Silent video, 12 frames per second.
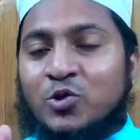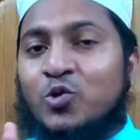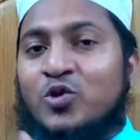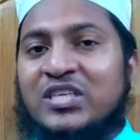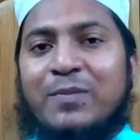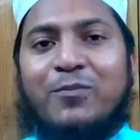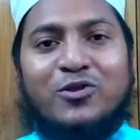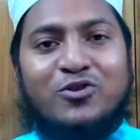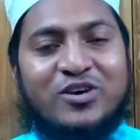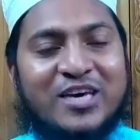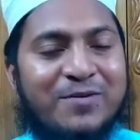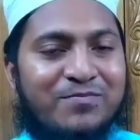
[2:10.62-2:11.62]
দুইটা
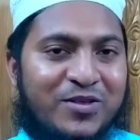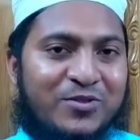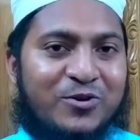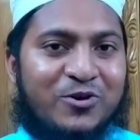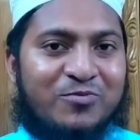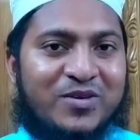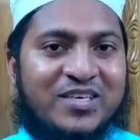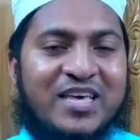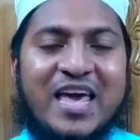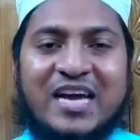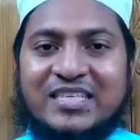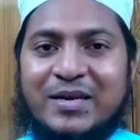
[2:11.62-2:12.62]
পদক্ষেপ নিতে হবে
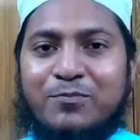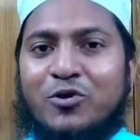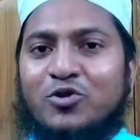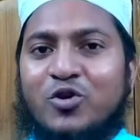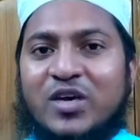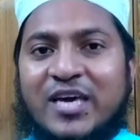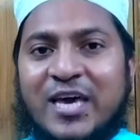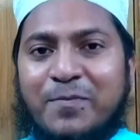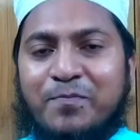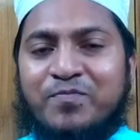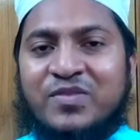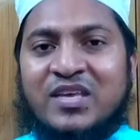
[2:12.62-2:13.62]
একটা পদক্ষেপ
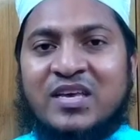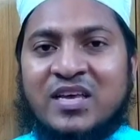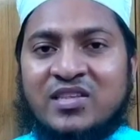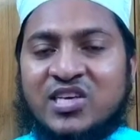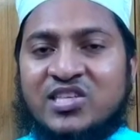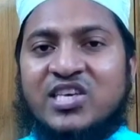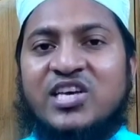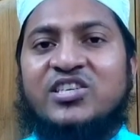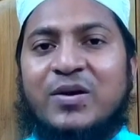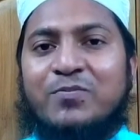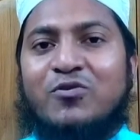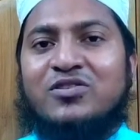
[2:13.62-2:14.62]
যে
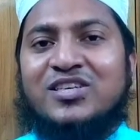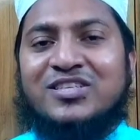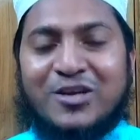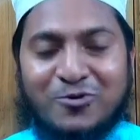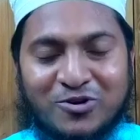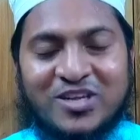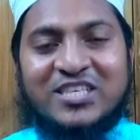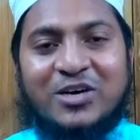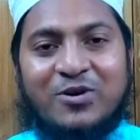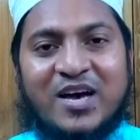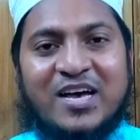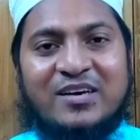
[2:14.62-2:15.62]
চেষ্টা প্রচেষ্টা করে
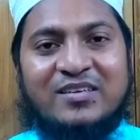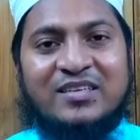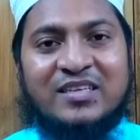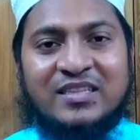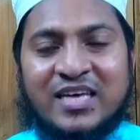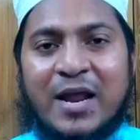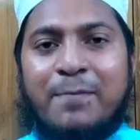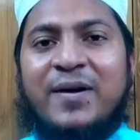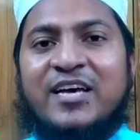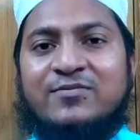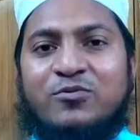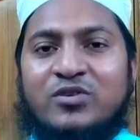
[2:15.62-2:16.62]
যাওয়া তারা
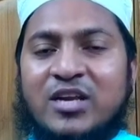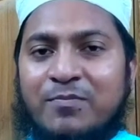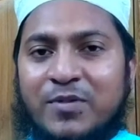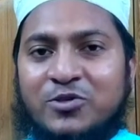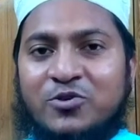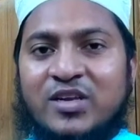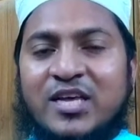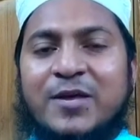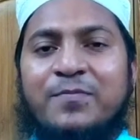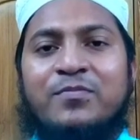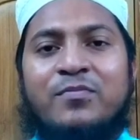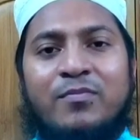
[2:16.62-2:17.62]
পাসপোর্টের পিছনে
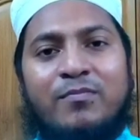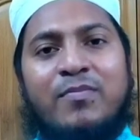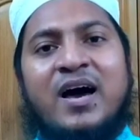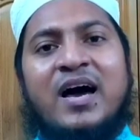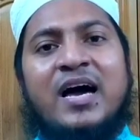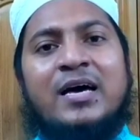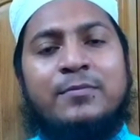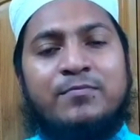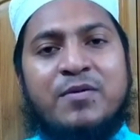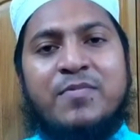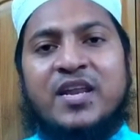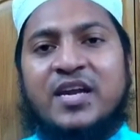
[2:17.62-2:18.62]
বা
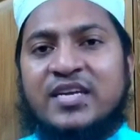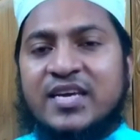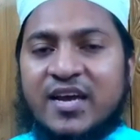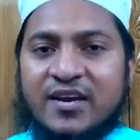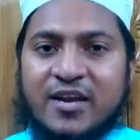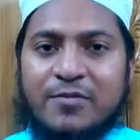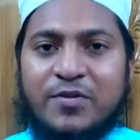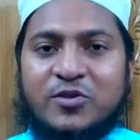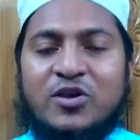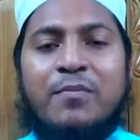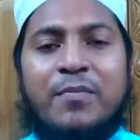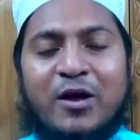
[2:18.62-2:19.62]
বিমানের টিকিটের
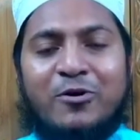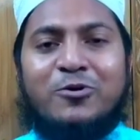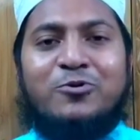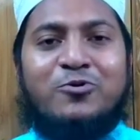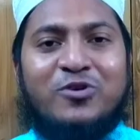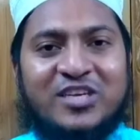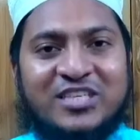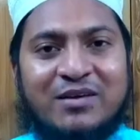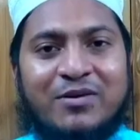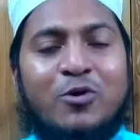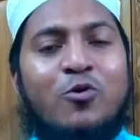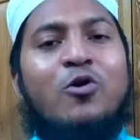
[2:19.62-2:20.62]
পিছনে মেহনত করে
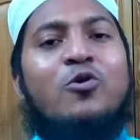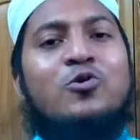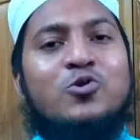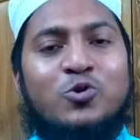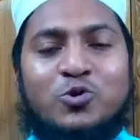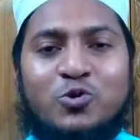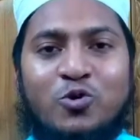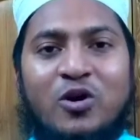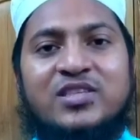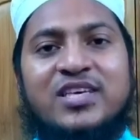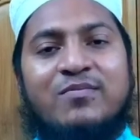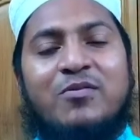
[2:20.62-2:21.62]
যাবে কখন সুযোগ
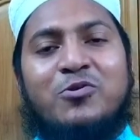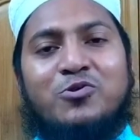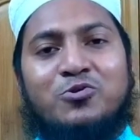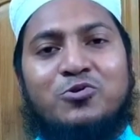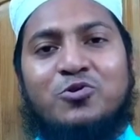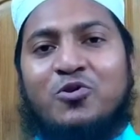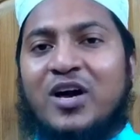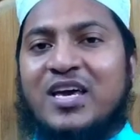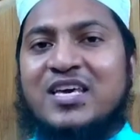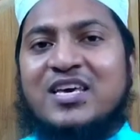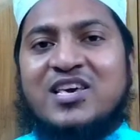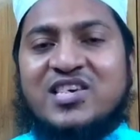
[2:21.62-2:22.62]
হয় যেভাবে সুযোগ হয়
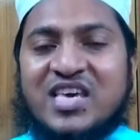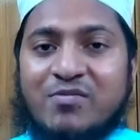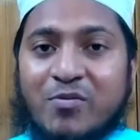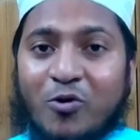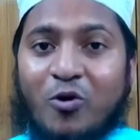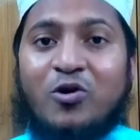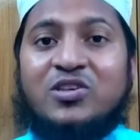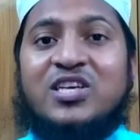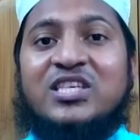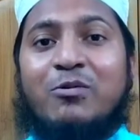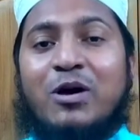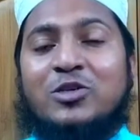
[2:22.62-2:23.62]
সেইভাবে
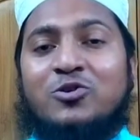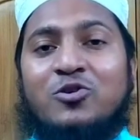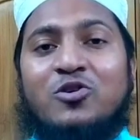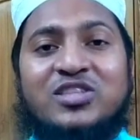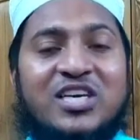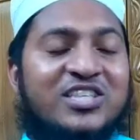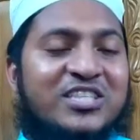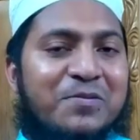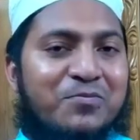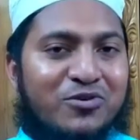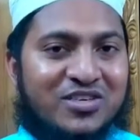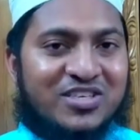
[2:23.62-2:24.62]
হজে যাওয়ার জন্য চেষ্টা
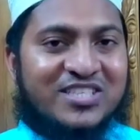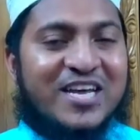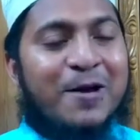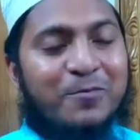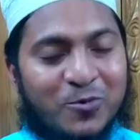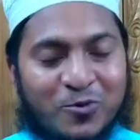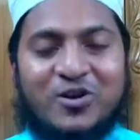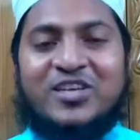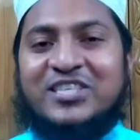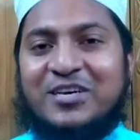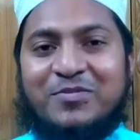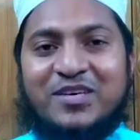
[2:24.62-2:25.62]
প্রচেষ্টা
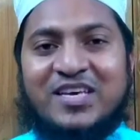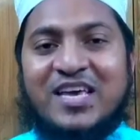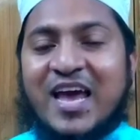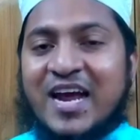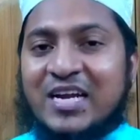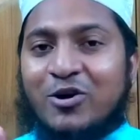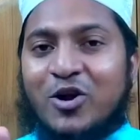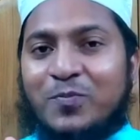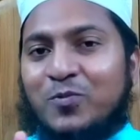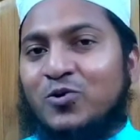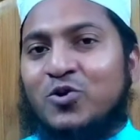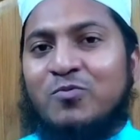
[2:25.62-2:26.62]
করে যাবে এটা হলো
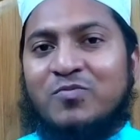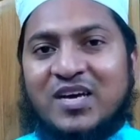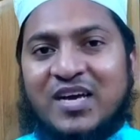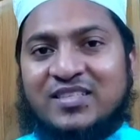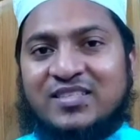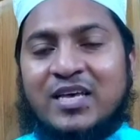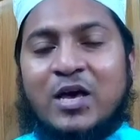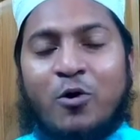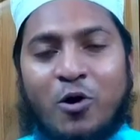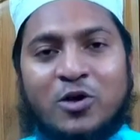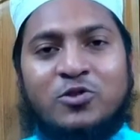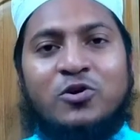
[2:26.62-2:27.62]
প্রথম কাজ
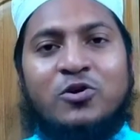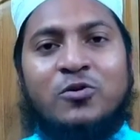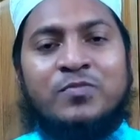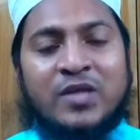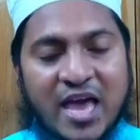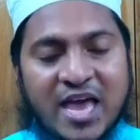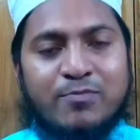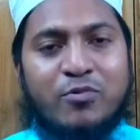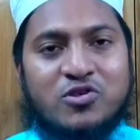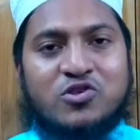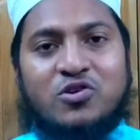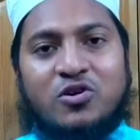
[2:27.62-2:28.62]
হয়তো এই
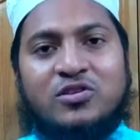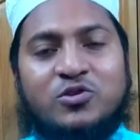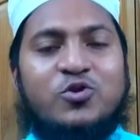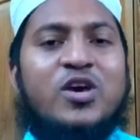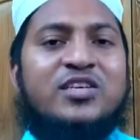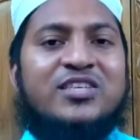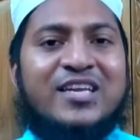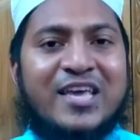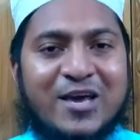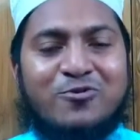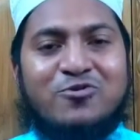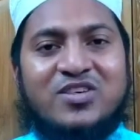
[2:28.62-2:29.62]
বছর দুই হাজার
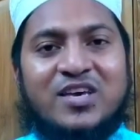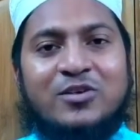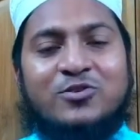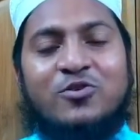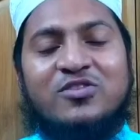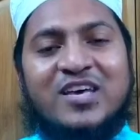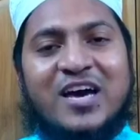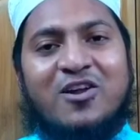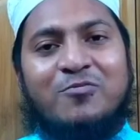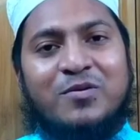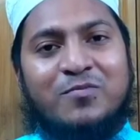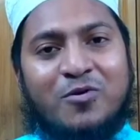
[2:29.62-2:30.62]
একুশে সৌদি
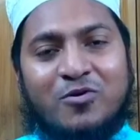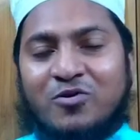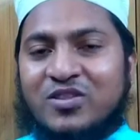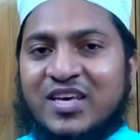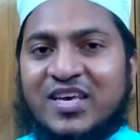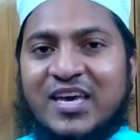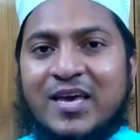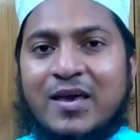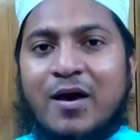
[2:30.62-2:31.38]
আরবের পক্ষ থেকে